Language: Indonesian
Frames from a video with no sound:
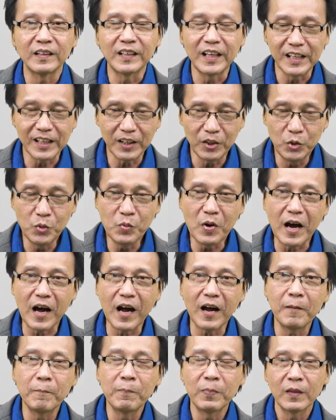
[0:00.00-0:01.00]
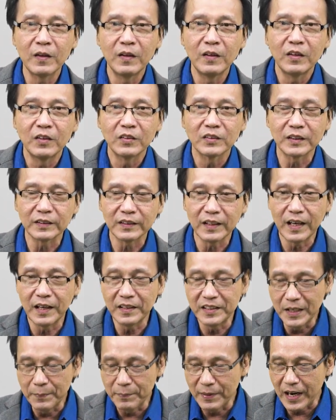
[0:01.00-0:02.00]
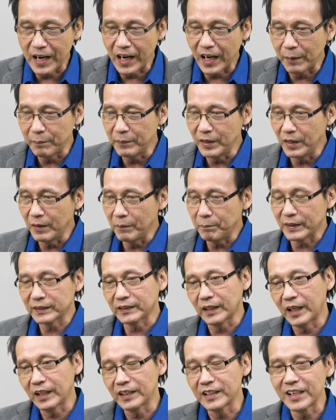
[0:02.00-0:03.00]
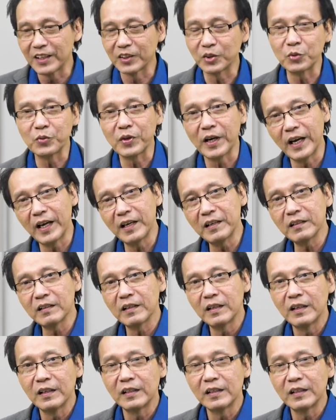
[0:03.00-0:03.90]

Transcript: Nah yang kedua, setelah dia mengalami masalah dengan Tuhan,